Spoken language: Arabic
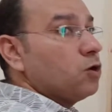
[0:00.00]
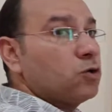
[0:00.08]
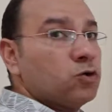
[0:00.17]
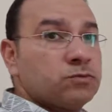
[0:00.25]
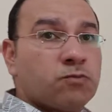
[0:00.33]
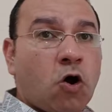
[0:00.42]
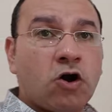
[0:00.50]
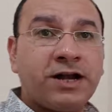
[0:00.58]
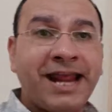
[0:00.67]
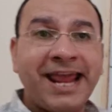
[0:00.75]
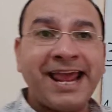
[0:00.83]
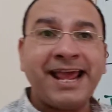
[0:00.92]
جود
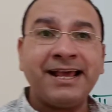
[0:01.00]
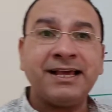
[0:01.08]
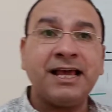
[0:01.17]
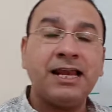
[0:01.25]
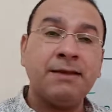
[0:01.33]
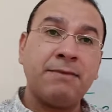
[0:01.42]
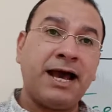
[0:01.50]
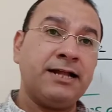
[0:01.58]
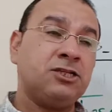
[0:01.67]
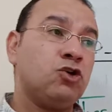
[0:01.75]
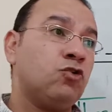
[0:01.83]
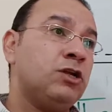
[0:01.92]
مورنينج لما
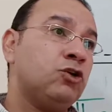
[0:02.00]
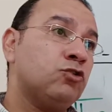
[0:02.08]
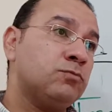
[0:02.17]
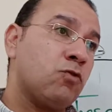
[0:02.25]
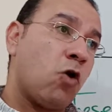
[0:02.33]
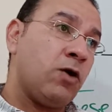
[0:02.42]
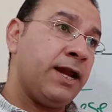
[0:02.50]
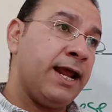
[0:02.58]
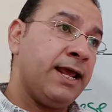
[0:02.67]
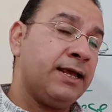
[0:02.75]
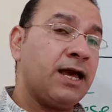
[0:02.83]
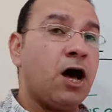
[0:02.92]
حد يقول لي جود
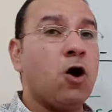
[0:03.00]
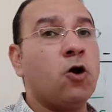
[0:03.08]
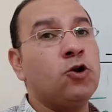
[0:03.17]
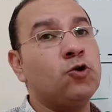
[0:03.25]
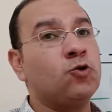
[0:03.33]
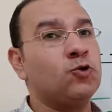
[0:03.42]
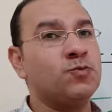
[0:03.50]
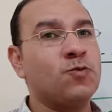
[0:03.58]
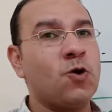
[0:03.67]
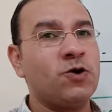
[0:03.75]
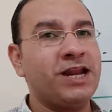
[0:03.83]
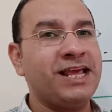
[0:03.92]
مورنينج اقول له جود
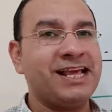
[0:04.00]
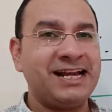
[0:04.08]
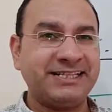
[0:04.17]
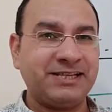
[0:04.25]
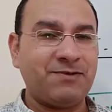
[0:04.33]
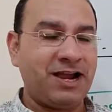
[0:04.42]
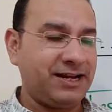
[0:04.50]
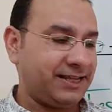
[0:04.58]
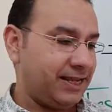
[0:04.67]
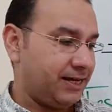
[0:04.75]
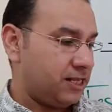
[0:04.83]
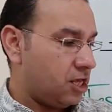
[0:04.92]
مورنينج يعني صباح
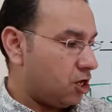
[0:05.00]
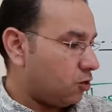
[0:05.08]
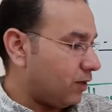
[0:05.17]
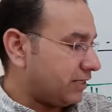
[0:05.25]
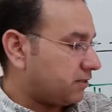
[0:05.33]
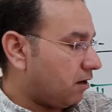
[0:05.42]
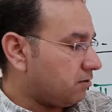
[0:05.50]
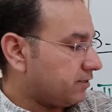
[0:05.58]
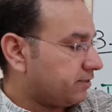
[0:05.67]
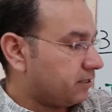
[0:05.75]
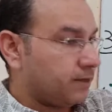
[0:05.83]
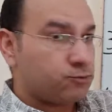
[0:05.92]
الخير كويس
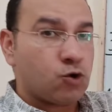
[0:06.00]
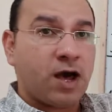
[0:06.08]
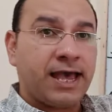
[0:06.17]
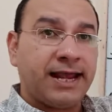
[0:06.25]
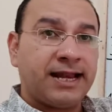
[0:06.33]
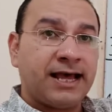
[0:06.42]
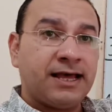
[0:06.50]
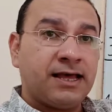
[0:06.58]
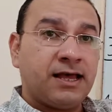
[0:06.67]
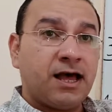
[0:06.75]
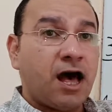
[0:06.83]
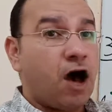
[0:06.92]
خالص كتبتوها هنا
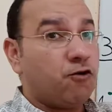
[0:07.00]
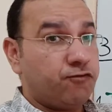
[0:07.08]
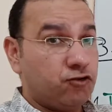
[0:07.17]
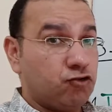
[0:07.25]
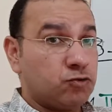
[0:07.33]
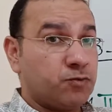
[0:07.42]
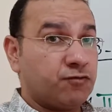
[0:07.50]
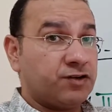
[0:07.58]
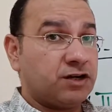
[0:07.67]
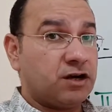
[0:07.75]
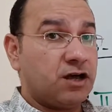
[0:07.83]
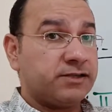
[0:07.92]
او في النوت بوك في
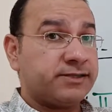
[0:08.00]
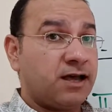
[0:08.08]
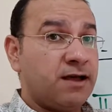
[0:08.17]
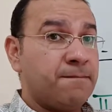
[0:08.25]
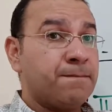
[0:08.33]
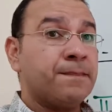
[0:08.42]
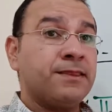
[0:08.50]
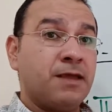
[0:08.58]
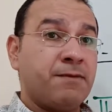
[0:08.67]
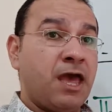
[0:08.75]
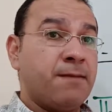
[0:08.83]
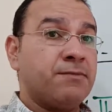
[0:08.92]
الكراسه
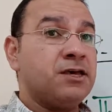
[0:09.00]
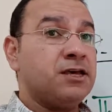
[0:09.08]
تمام